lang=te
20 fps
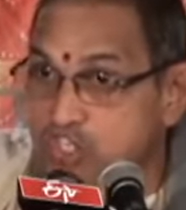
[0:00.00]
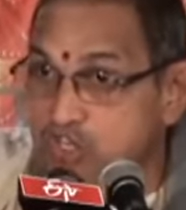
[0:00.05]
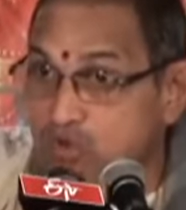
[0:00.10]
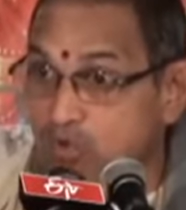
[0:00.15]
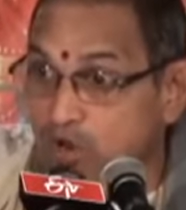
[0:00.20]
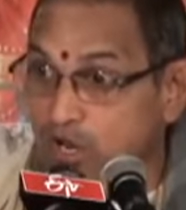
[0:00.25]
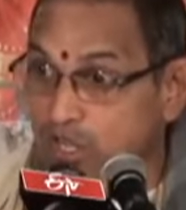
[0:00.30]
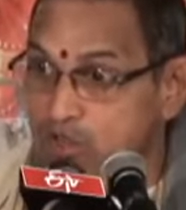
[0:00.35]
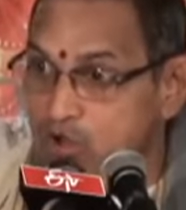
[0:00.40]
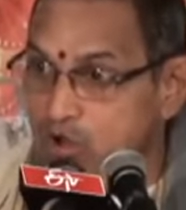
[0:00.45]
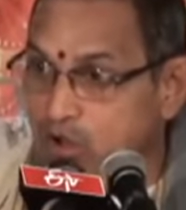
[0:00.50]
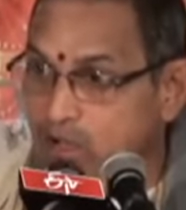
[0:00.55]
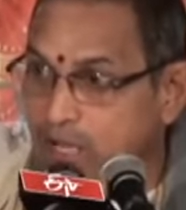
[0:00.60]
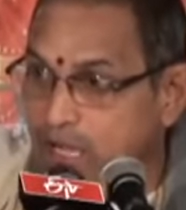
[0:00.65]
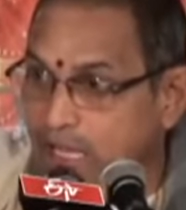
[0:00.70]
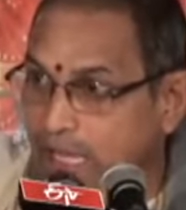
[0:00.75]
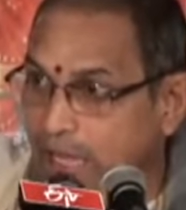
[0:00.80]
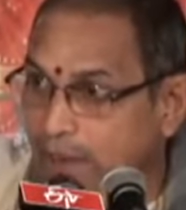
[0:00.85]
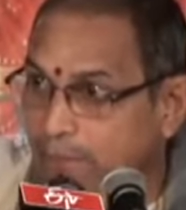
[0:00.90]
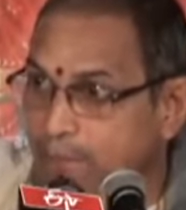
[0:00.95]
జీవుల యొక్క
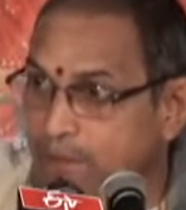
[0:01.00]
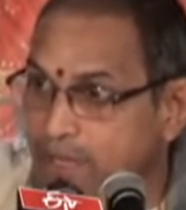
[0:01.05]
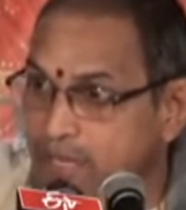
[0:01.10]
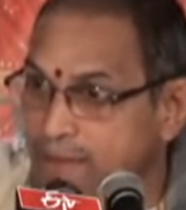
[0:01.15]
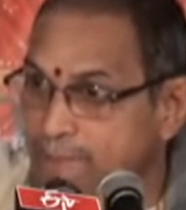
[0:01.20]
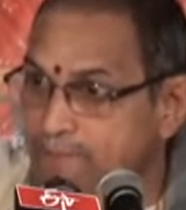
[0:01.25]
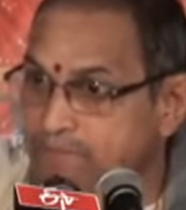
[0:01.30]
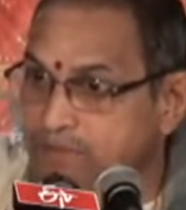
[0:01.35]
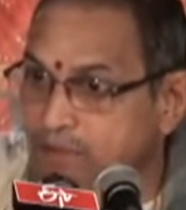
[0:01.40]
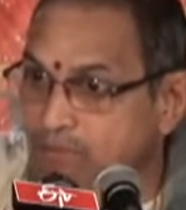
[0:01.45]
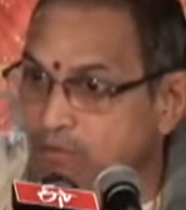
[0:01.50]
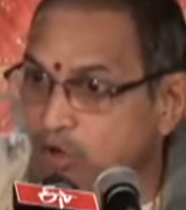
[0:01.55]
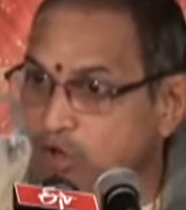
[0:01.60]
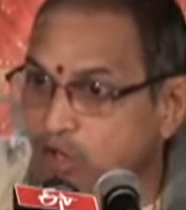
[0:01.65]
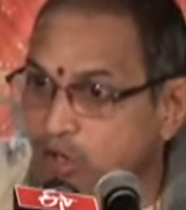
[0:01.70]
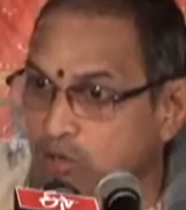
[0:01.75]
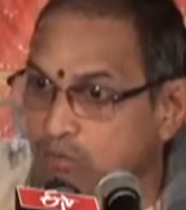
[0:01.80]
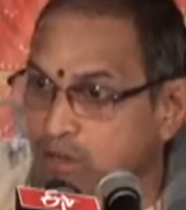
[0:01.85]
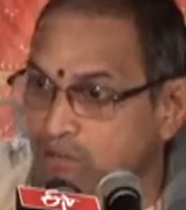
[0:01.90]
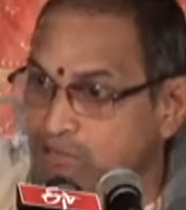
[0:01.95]
కర్మ
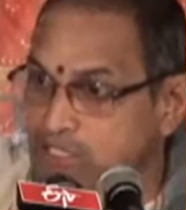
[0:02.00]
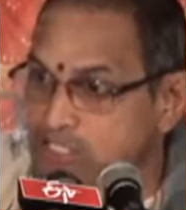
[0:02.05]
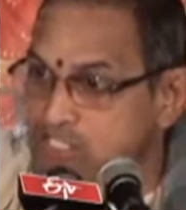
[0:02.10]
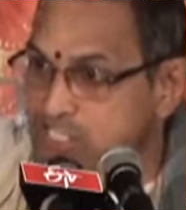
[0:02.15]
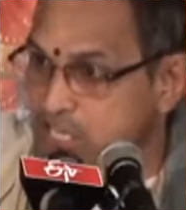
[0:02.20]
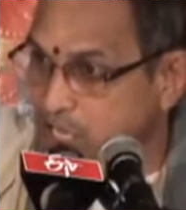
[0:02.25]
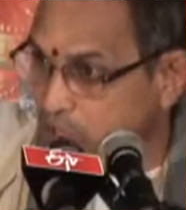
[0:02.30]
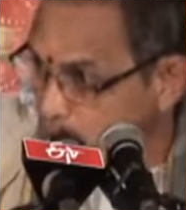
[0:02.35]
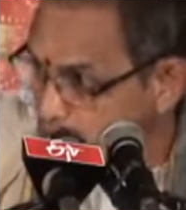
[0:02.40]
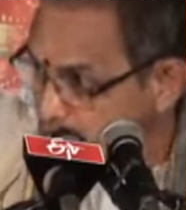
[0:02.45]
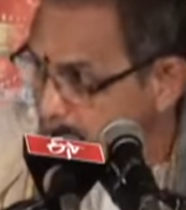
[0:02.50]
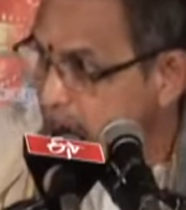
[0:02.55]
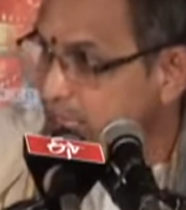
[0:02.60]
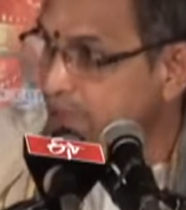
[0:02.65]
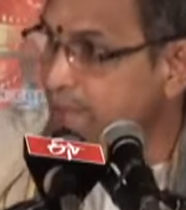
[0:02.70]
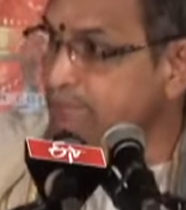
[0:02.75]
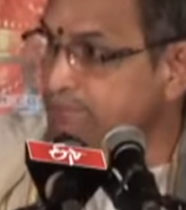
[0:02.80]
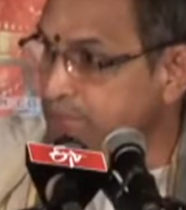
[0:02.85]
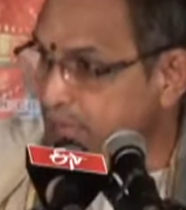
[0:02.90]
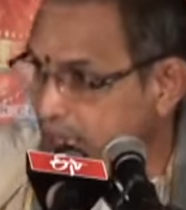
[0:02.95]
ఎంతవరకు అనుభవించారు
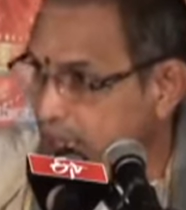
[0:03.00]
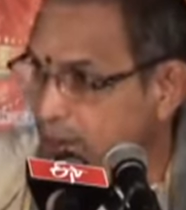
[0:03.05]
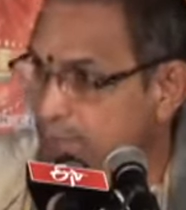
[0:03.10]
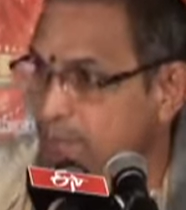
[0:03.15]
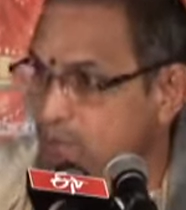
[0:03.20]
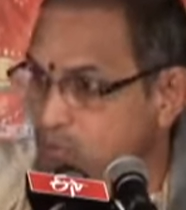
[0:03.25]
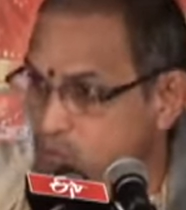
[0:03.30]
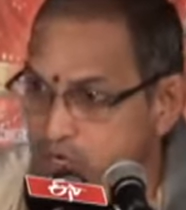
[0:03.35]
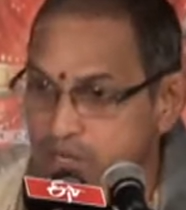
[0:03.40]
ఇంకెంత కర్మ